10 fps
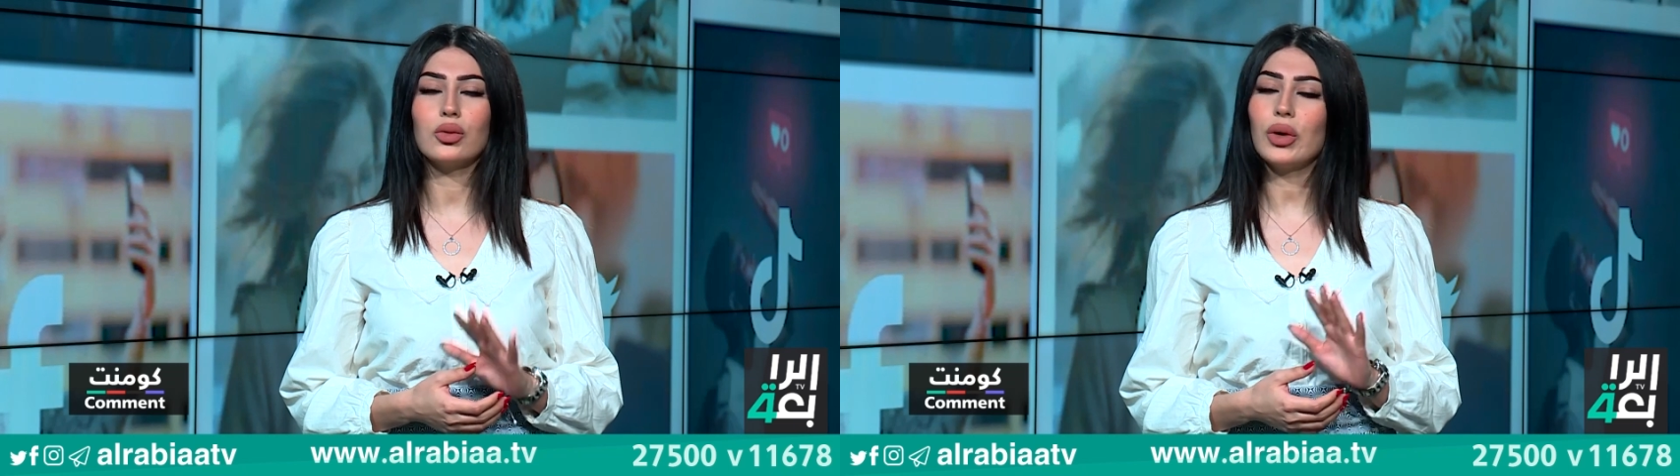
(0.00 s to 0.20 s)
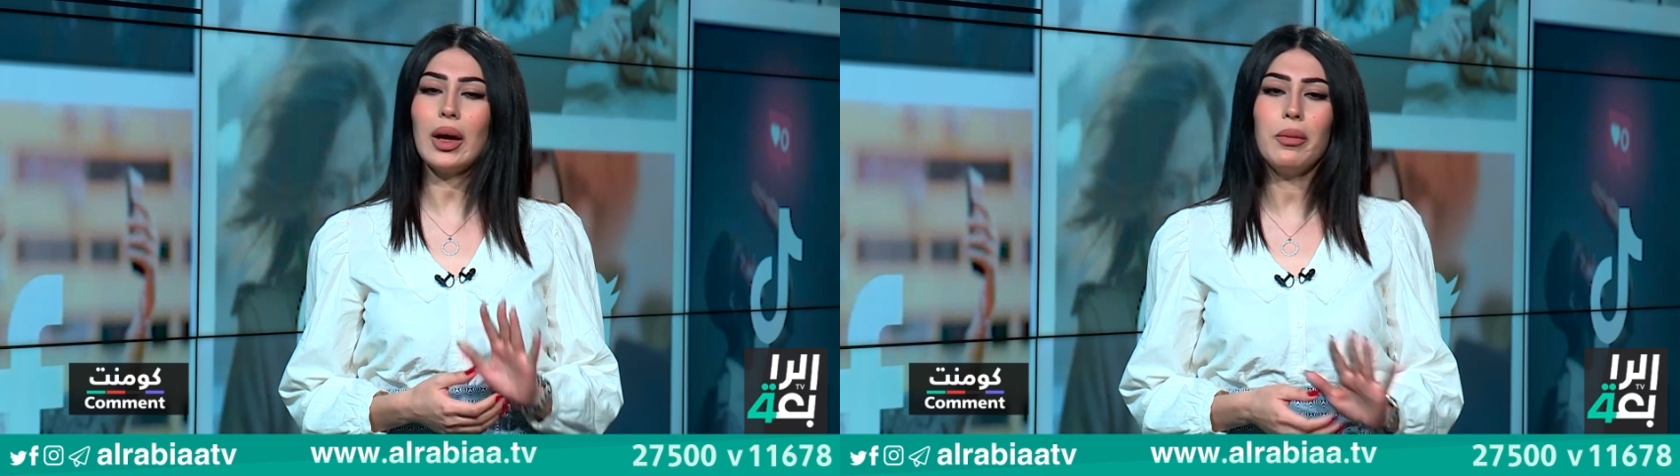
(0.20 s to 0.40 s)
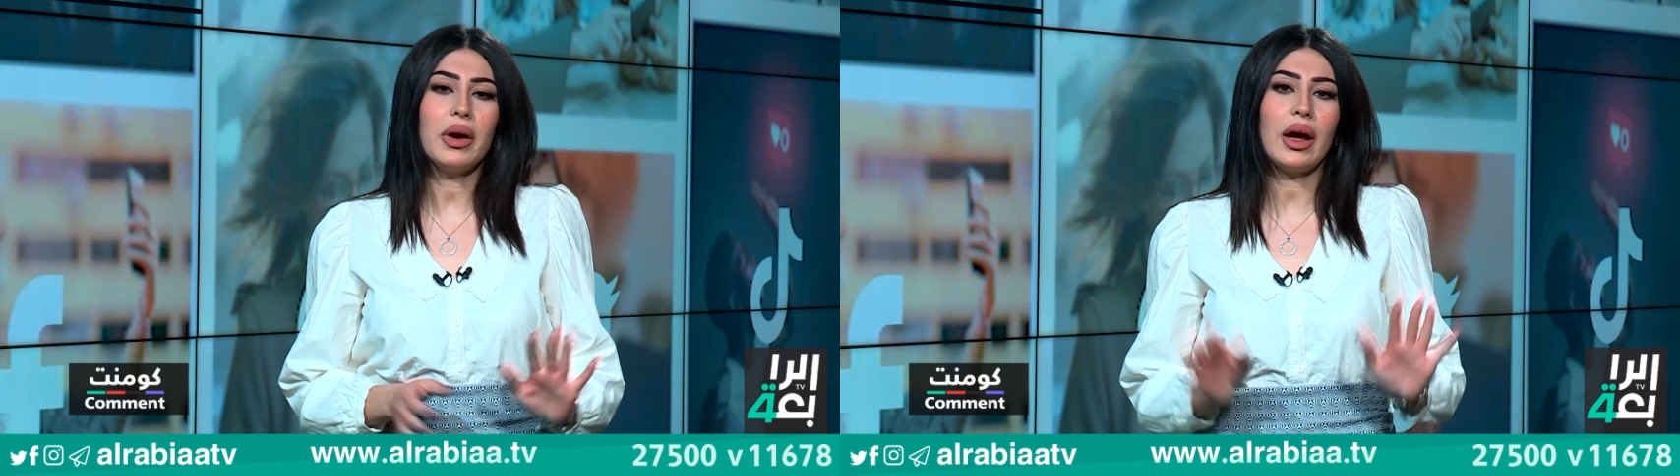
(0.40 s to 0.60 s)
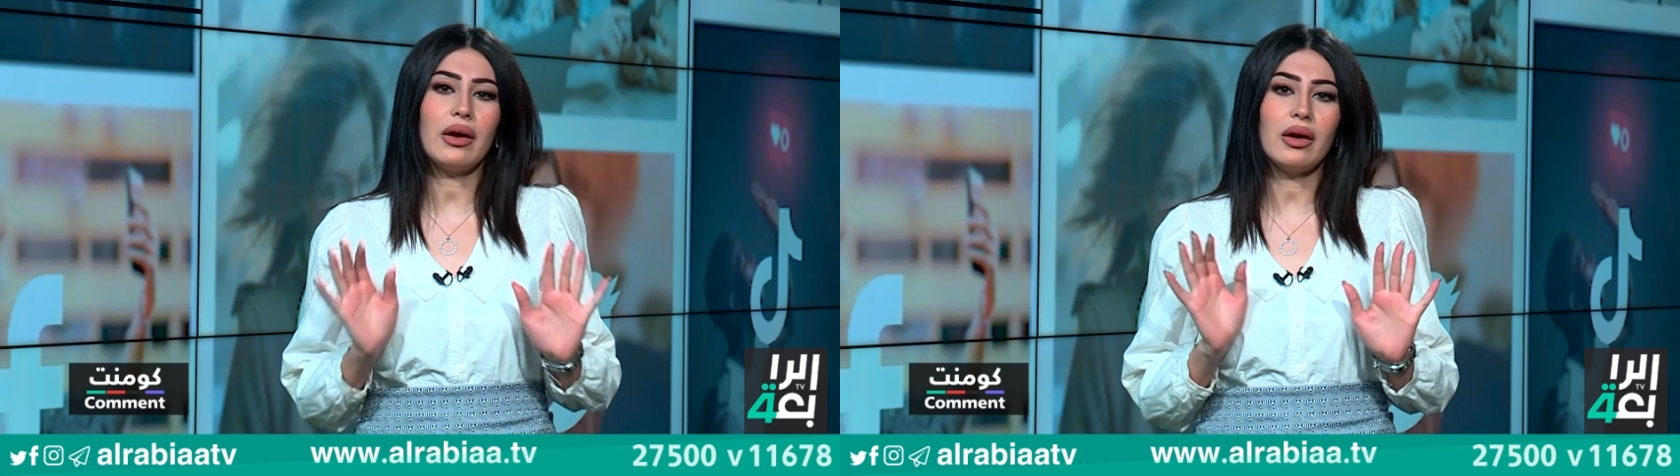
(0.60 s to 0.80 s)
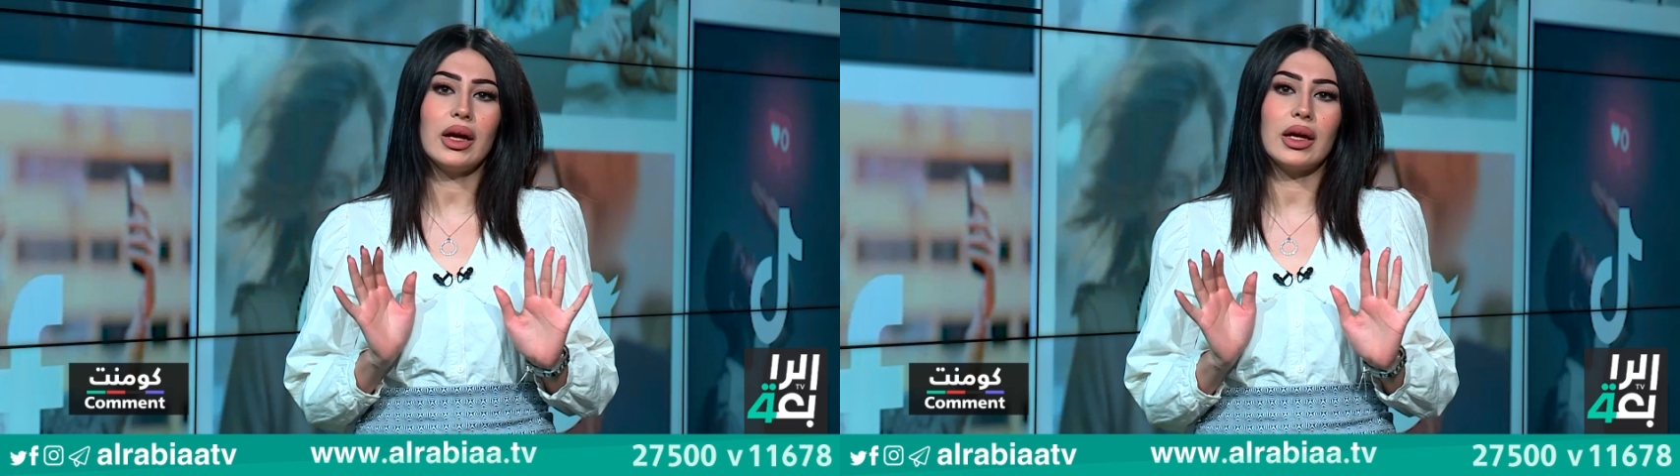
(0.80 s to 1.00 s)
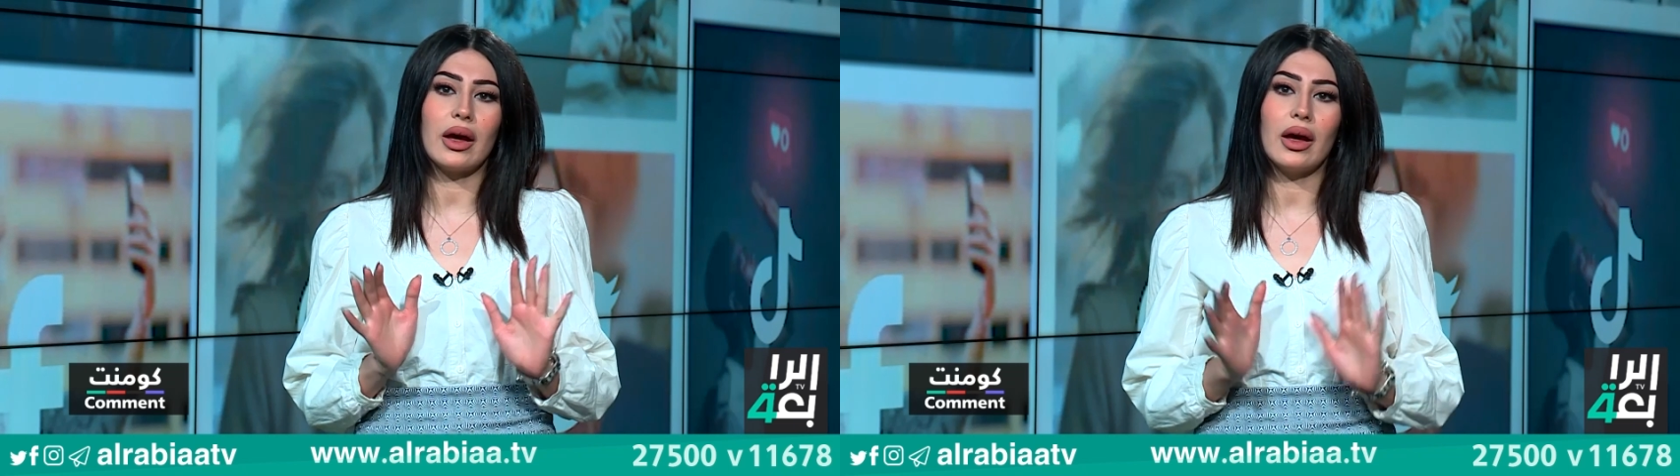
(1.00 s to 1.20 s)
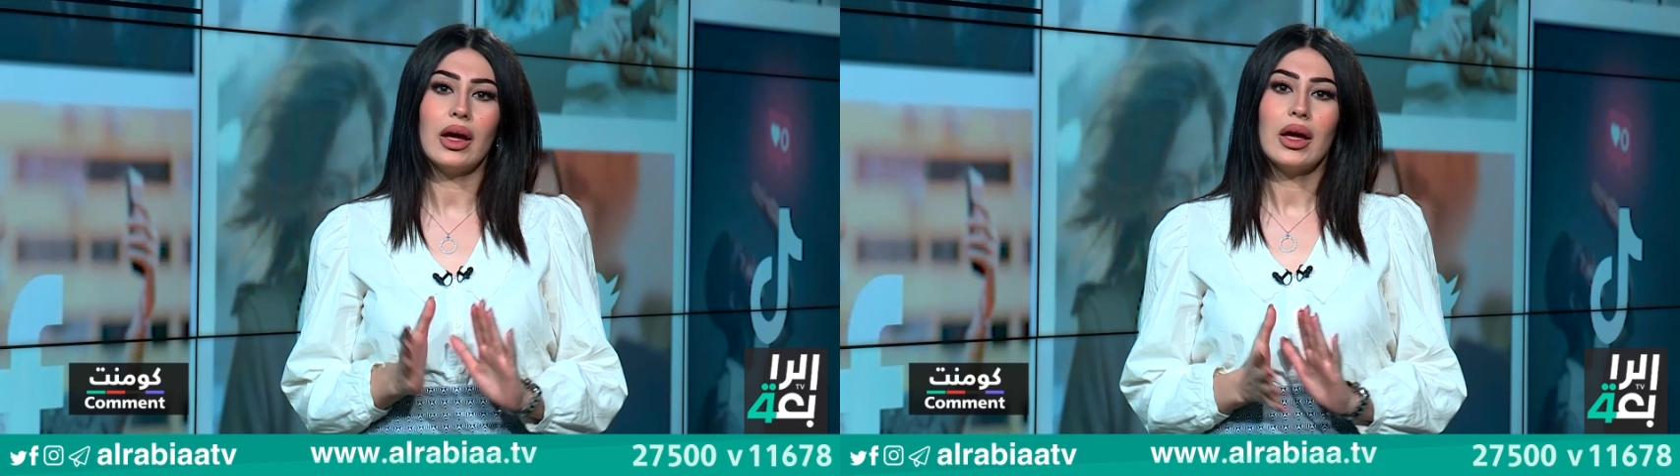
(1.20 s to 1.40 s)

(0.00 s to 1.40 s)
ويعبر عن رايه